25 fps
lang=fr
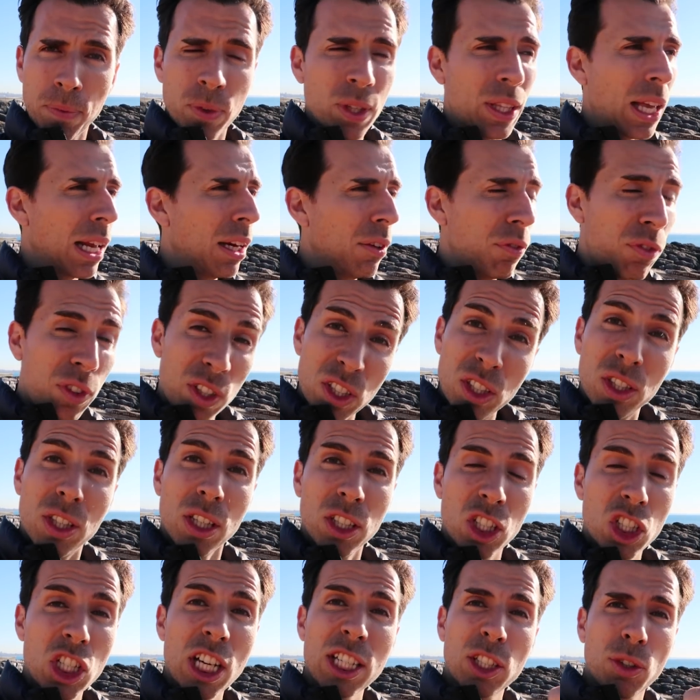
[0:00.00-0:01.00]
vous êtes
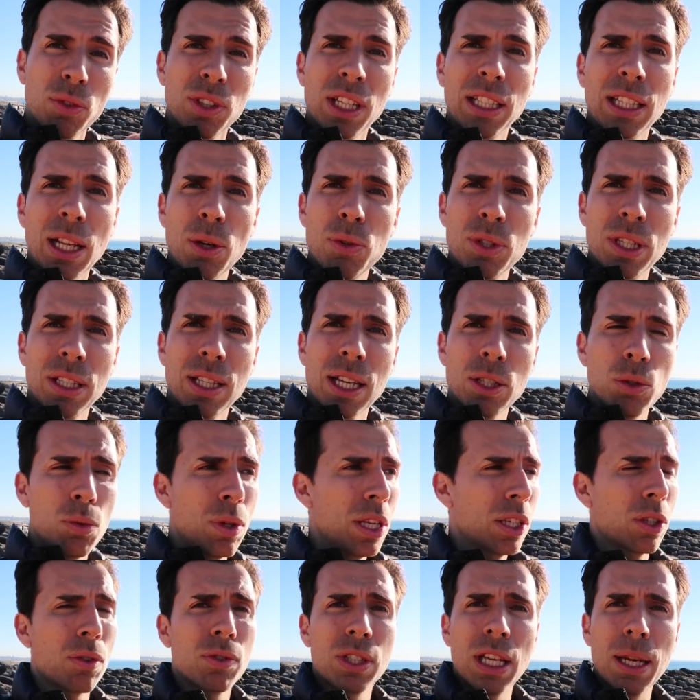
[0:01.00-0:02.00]
visiter, déjà, est-ce que vous êtes allé aux
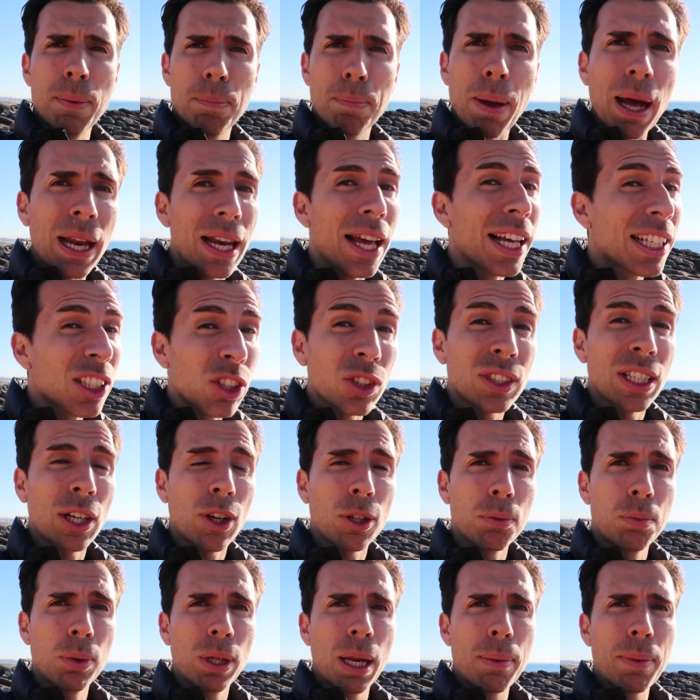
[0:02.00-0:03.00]
États-Unis Est-ce que vous allez parler avec
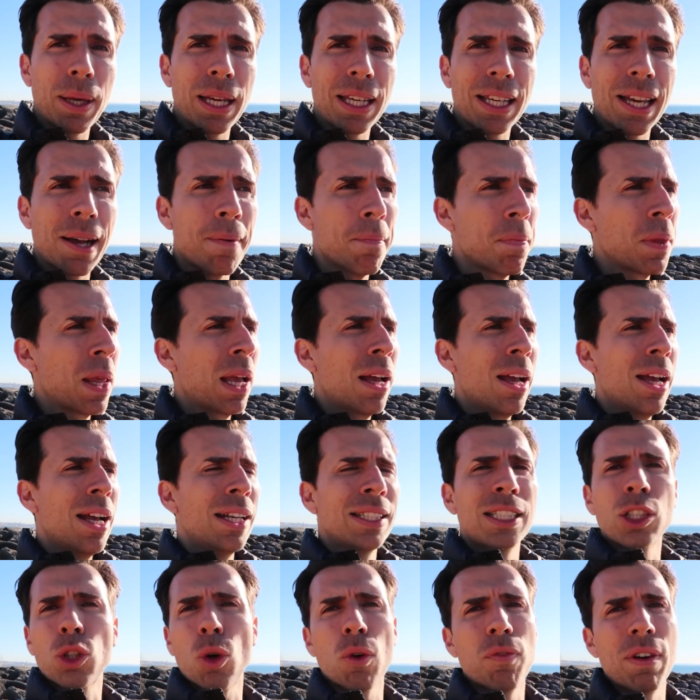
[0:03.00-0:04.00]
150 millions d'Américains
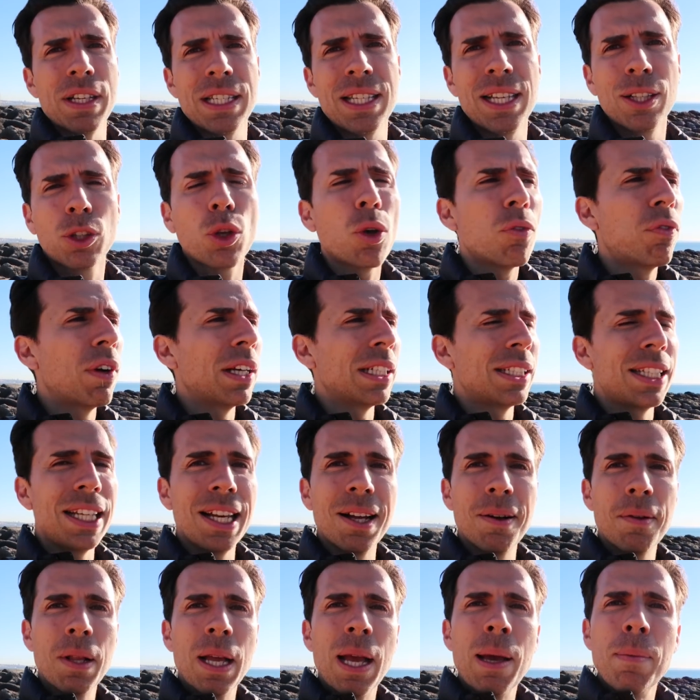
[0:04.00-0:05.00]
C'est trop facile, trop
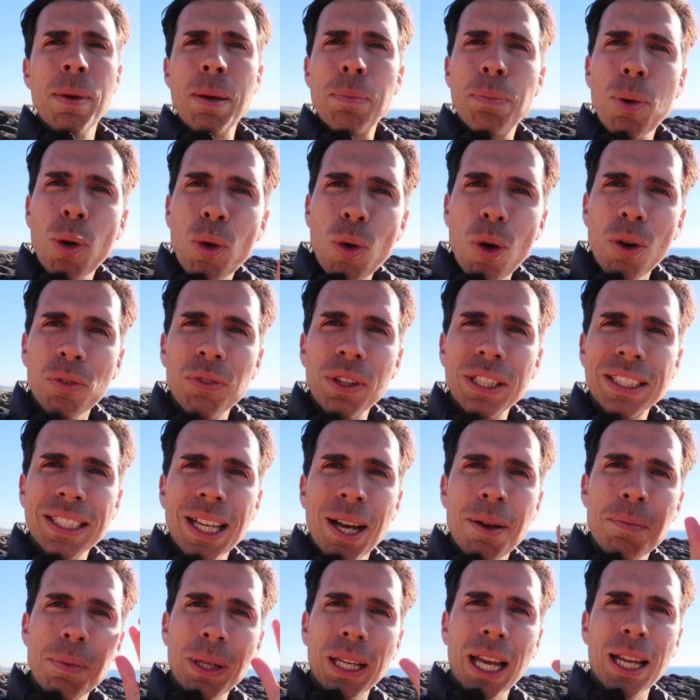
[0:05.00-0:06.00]
facile. Mais pourquoi on fait
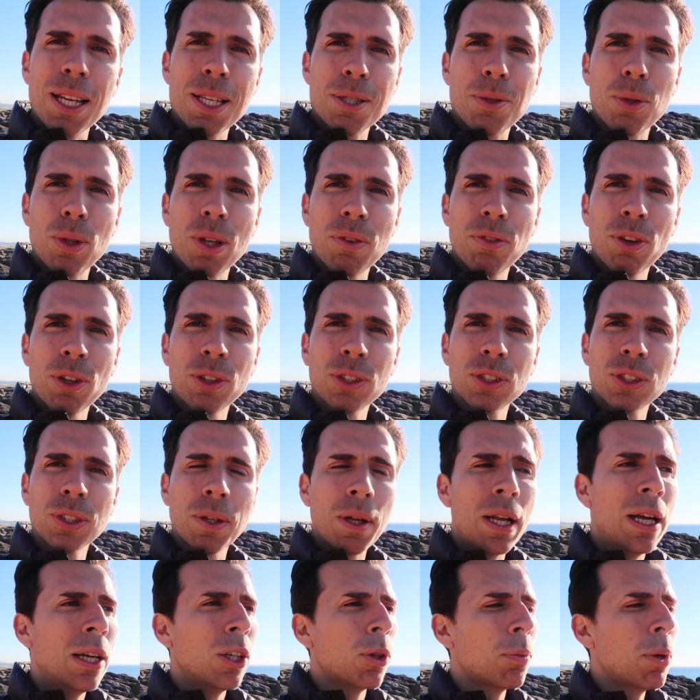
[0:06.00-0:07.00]
ça, mécanisme de
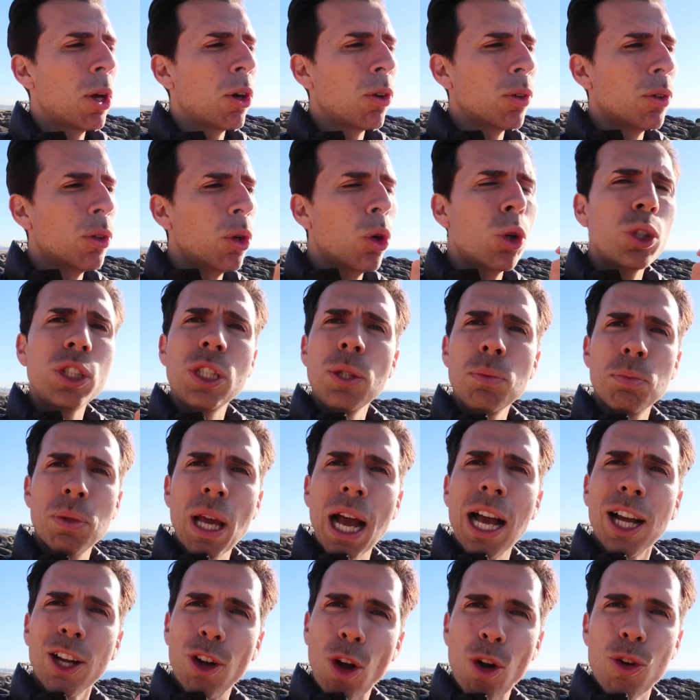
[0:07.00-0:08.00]
défense Donc maintenant, aussi
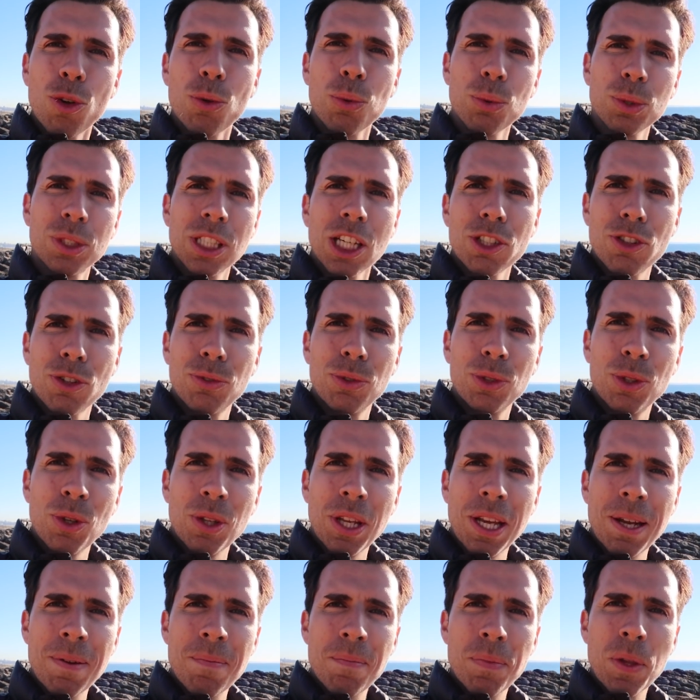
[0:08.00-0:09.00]
un grand conseil que je vais vous
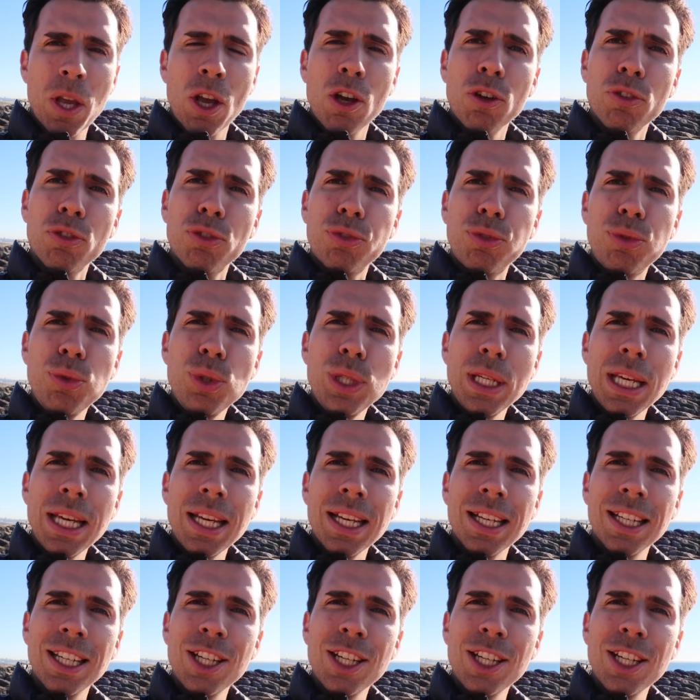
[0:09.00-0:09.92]
donner fuyez